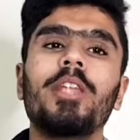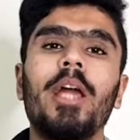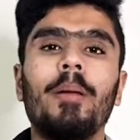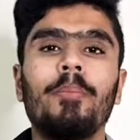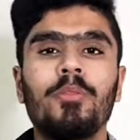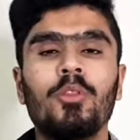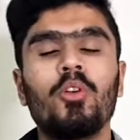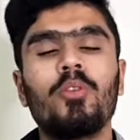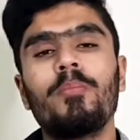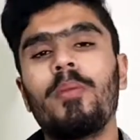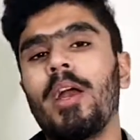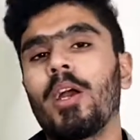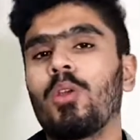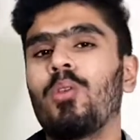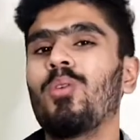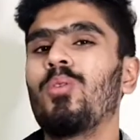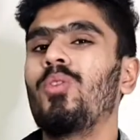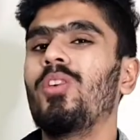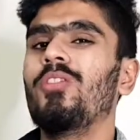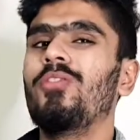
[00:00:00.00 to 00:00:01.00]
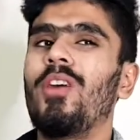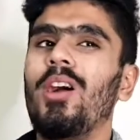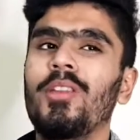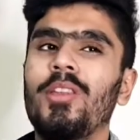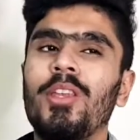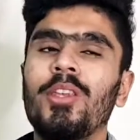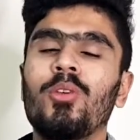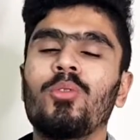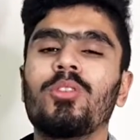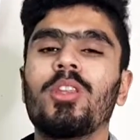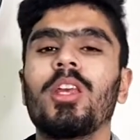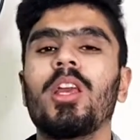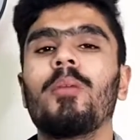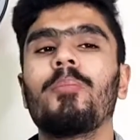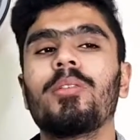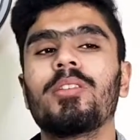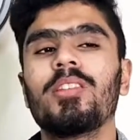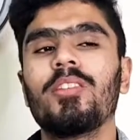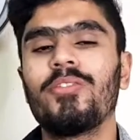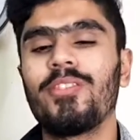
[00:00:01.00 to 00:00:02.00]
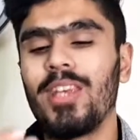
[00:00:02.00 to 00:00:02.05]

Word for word: डेप्थ और मैक्रो कोई फ़ायदा नहीं होता यहाँ पर सिर्फ